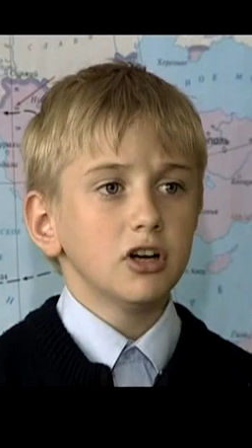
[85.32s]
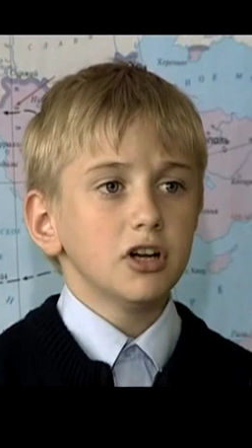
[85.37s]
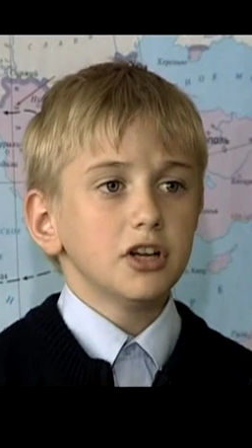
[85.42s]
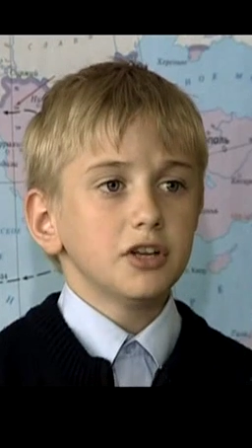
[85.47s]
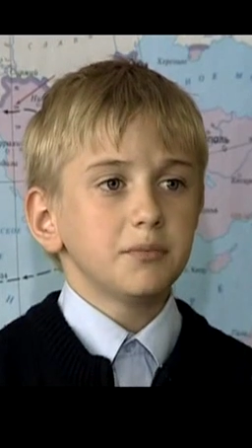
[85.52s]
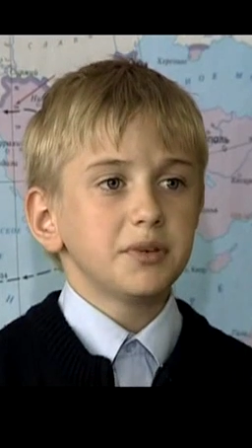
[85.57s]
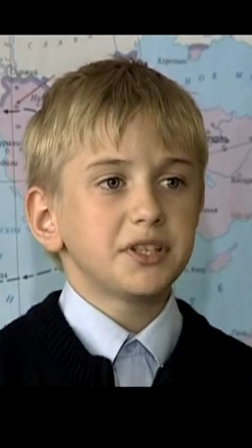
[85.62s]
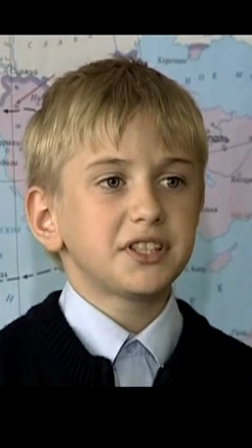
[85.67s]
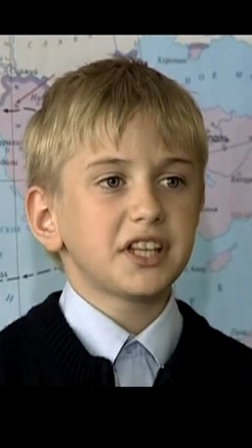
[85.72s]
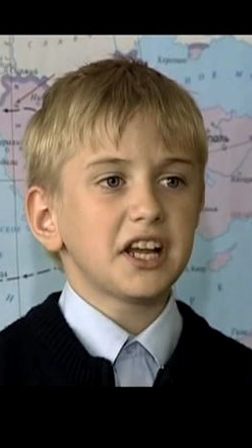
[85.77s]

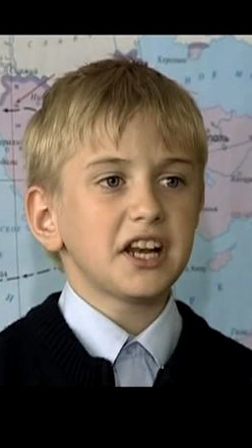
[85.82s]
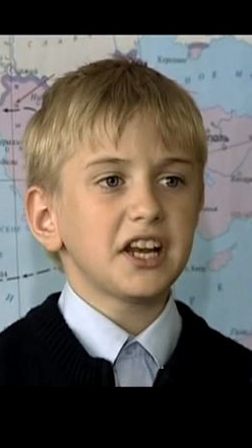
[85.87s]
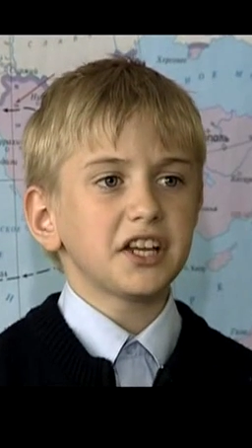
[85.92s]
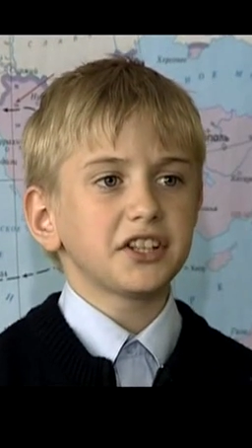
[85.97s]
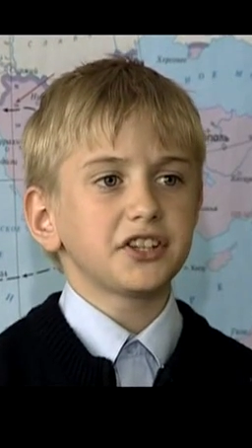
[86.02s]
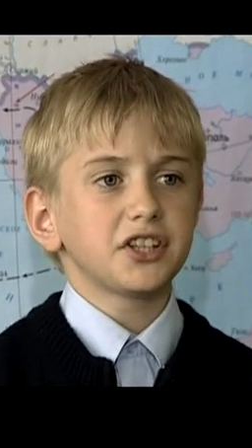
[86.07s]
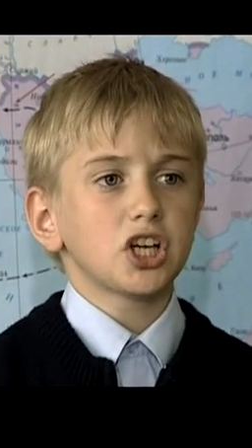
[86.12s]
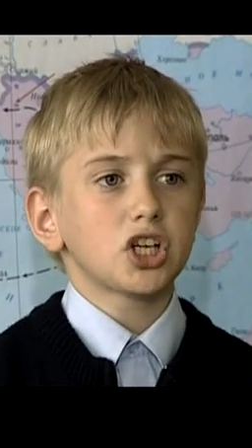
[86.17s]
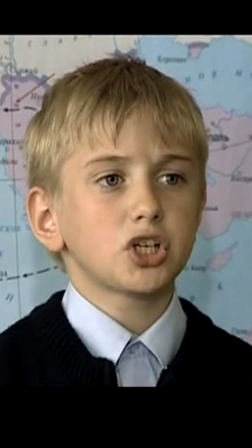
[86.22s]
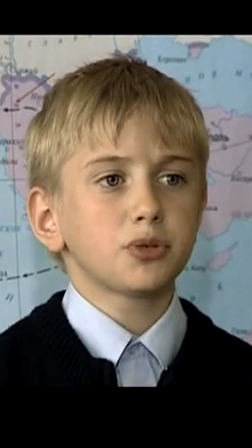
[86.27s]
положил
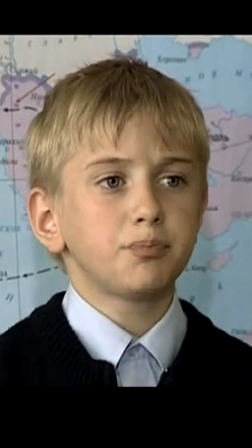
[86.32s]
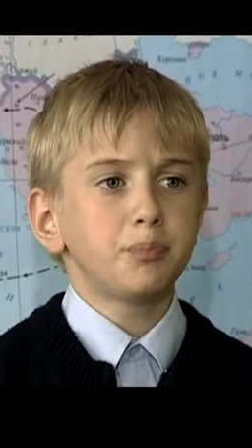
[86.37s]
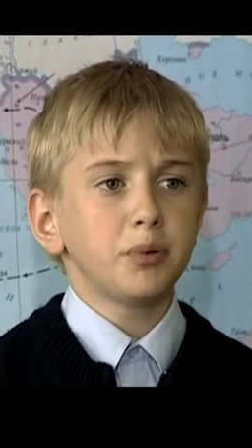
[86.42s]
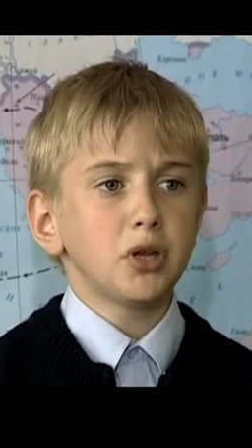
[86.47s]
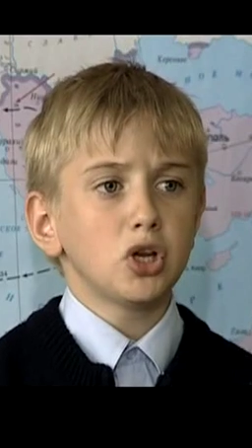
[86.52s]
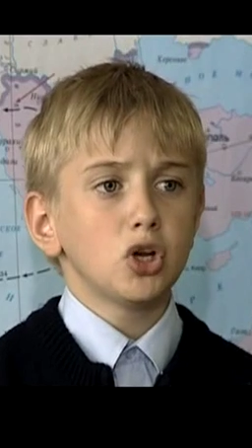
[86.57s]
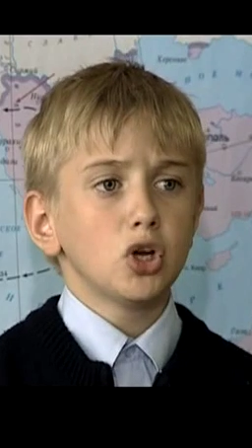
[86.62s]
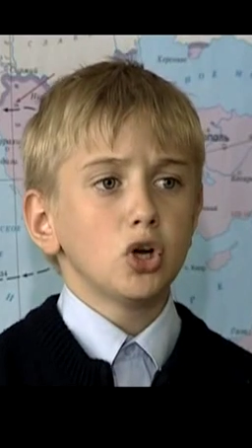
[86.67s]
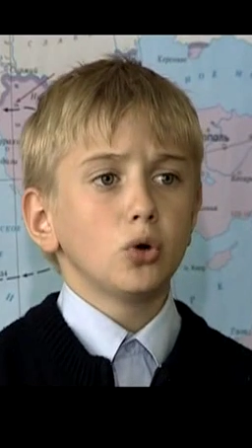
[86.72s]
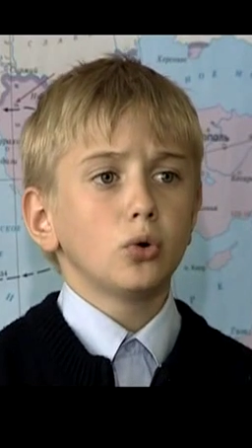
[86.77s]
пистолет на
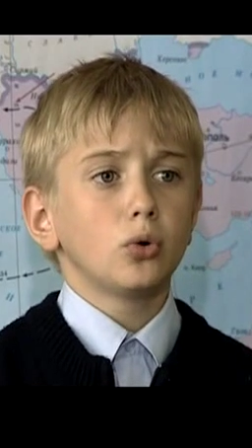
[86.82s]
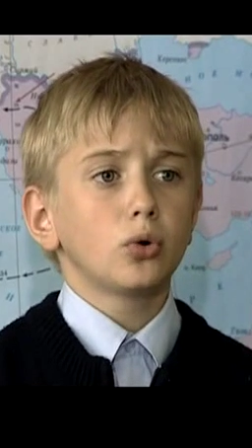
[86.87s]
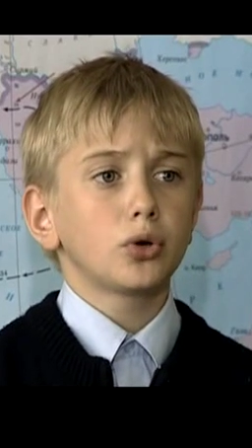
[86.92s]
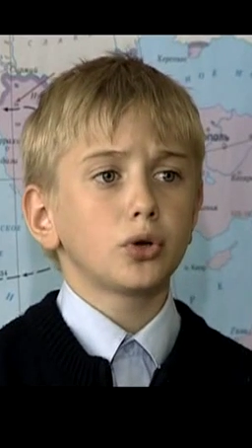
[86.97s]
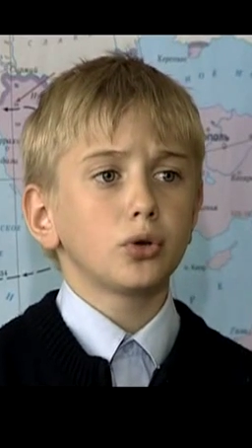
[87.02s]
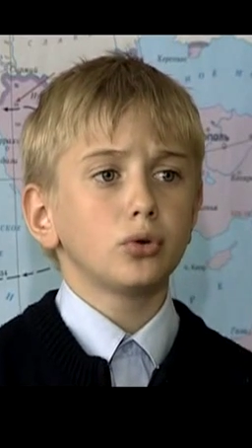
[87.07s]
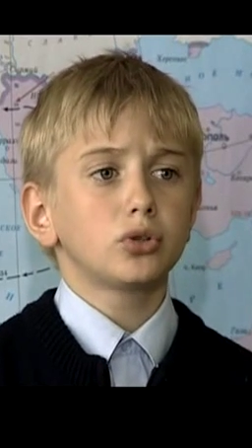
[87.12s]
шпиль,